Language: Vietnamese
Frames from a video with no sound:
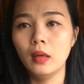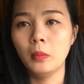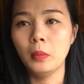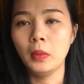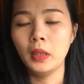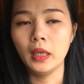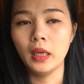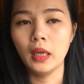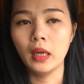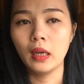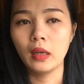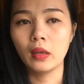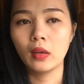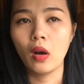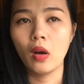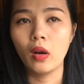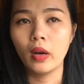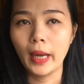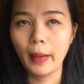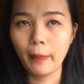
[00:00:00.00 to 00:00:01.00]
mình ờ,
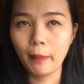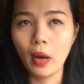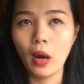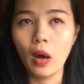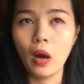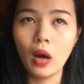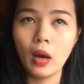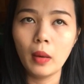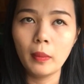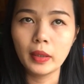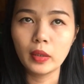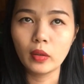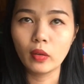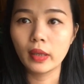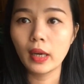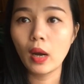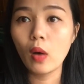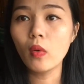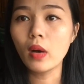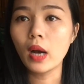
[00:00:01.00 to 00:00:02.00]
còn gặp họ mình
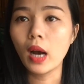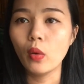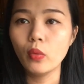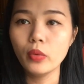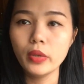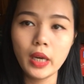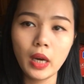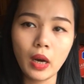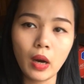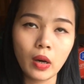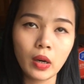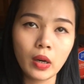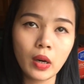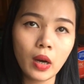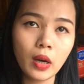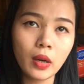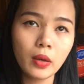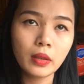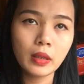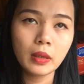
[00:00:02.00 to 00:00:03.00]
còn đấu khẩu với họ
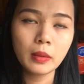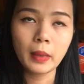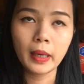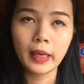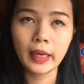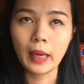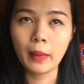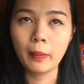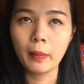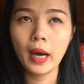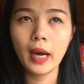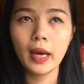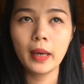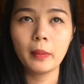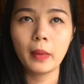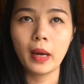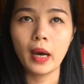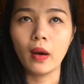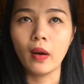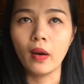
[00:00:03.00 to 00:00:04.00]
đó nhưng mà ngày mai
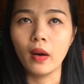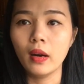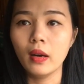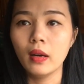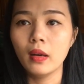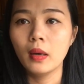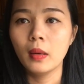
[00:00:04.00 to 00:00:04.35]
mà họ